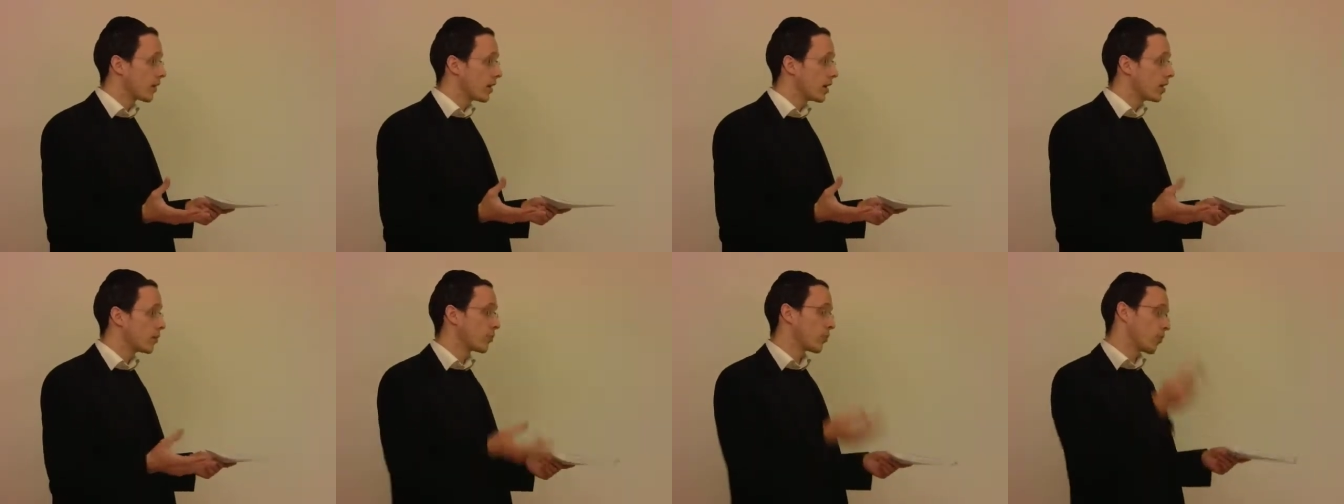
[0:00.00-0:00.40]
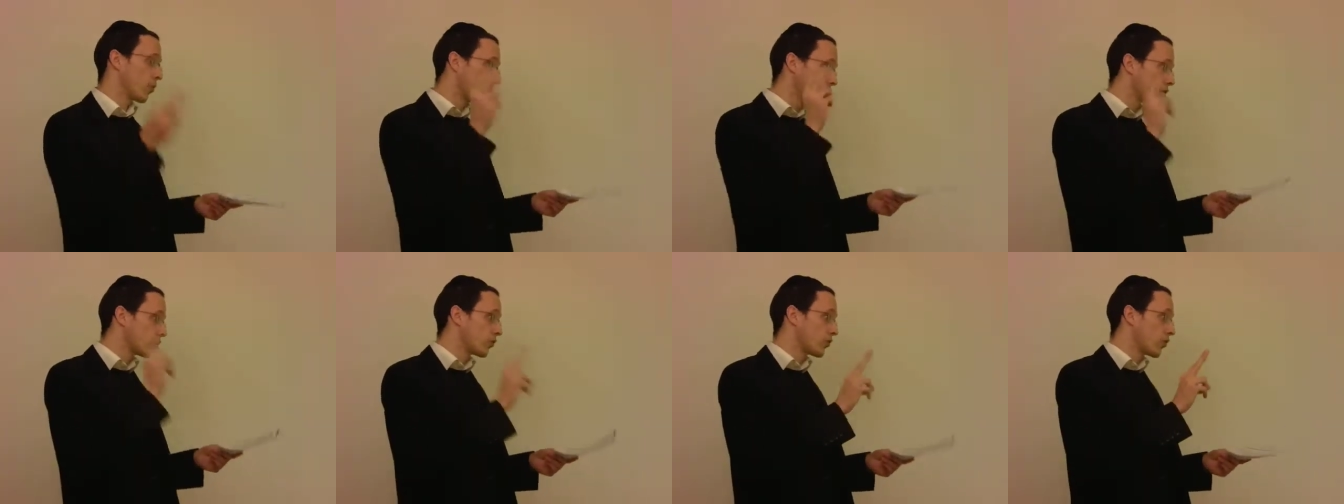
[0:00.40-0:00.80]
et
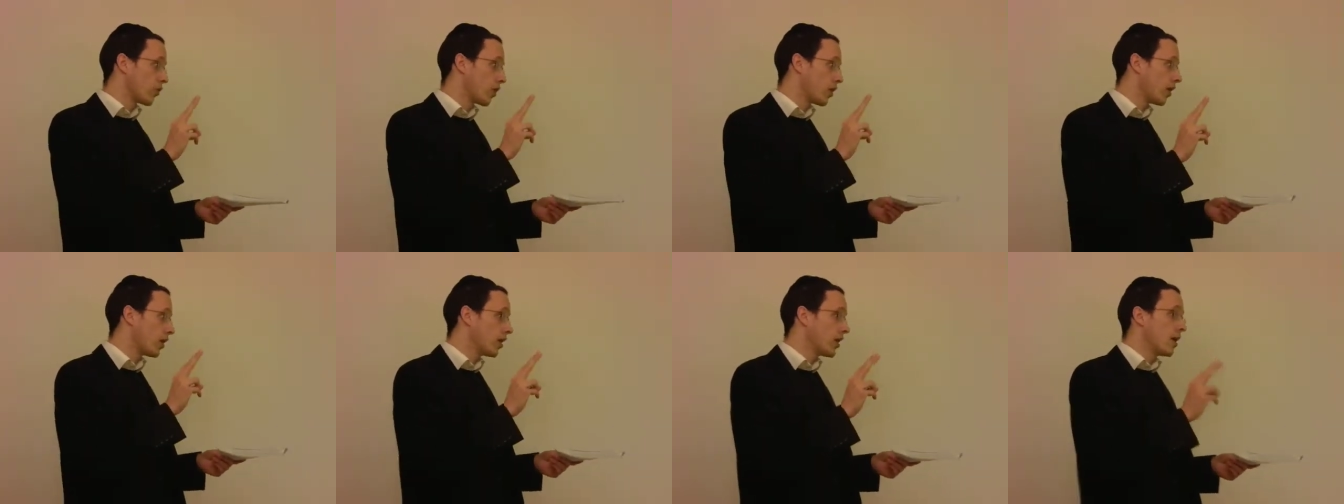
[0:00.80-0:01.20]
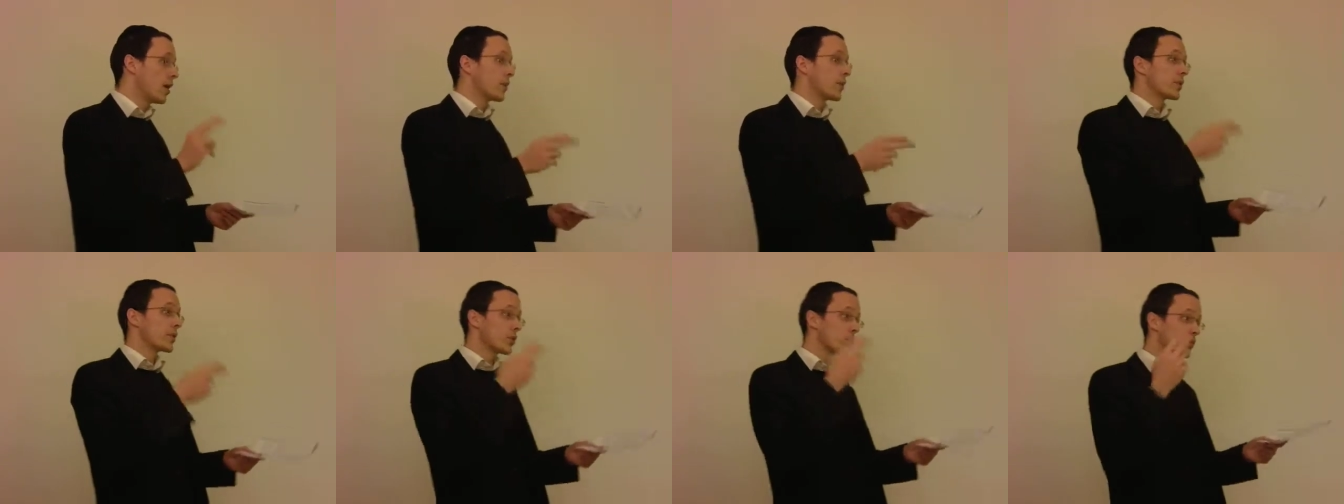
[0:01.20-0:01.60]
pourquoi deux fois
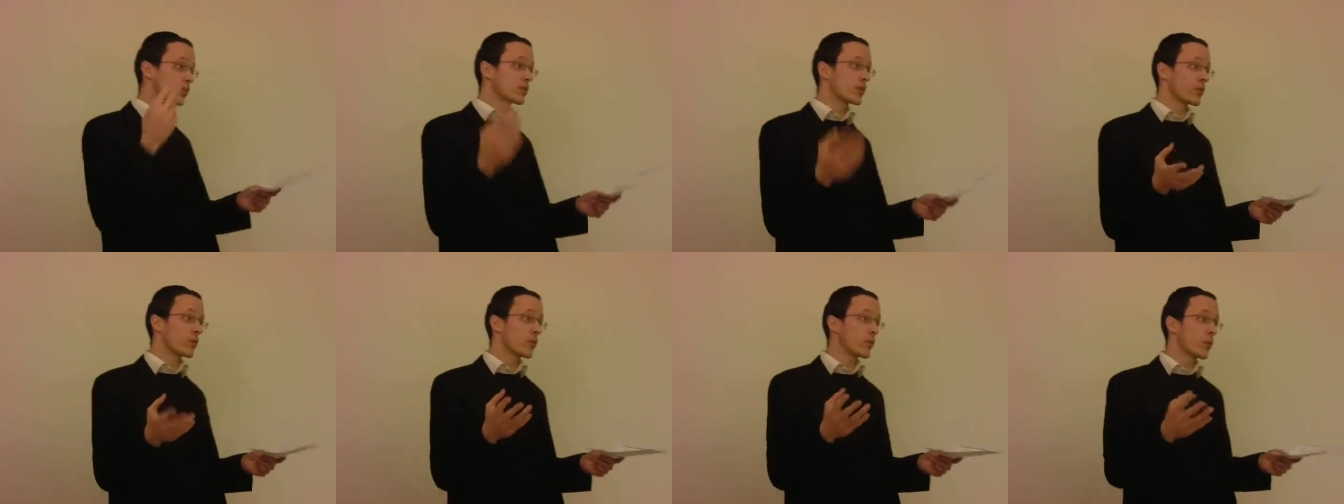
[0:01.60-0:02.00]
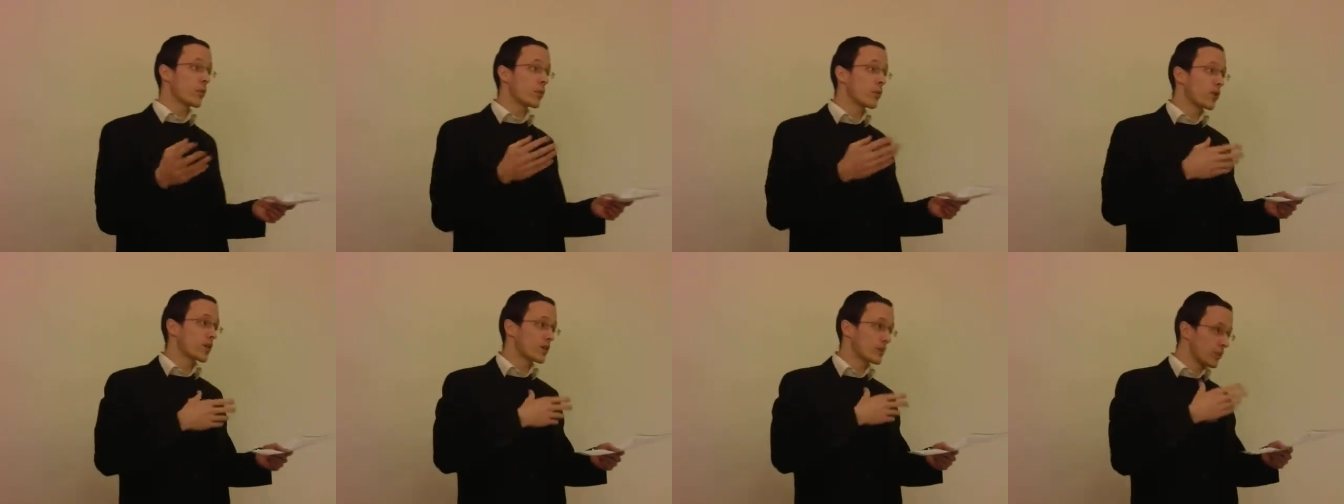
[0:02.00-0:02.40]
Parce que tout simplement
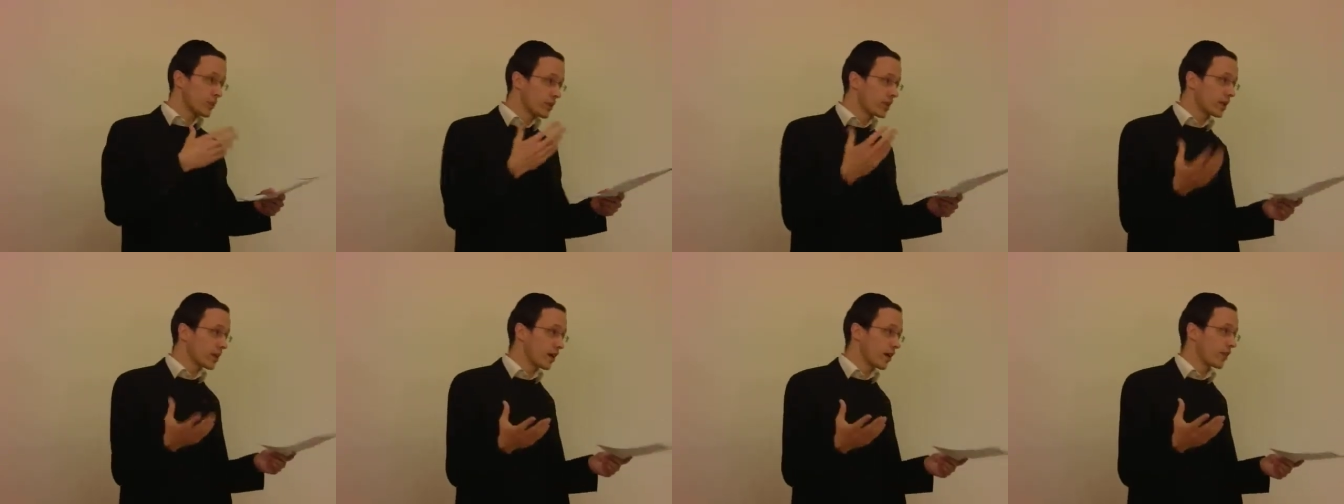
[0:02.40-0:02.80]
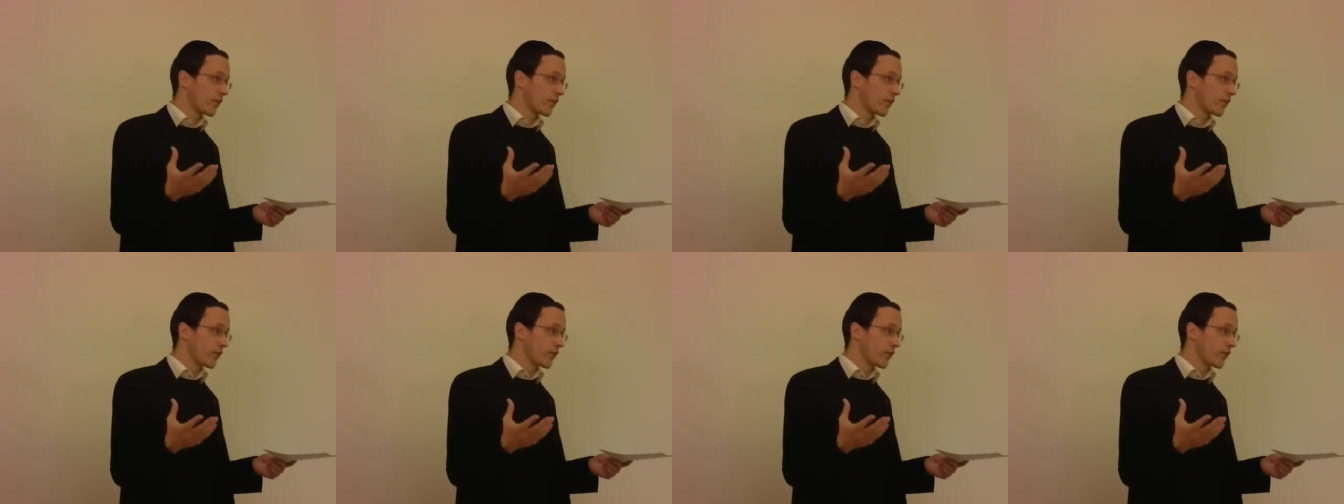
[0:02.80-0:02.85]
pour expliquer à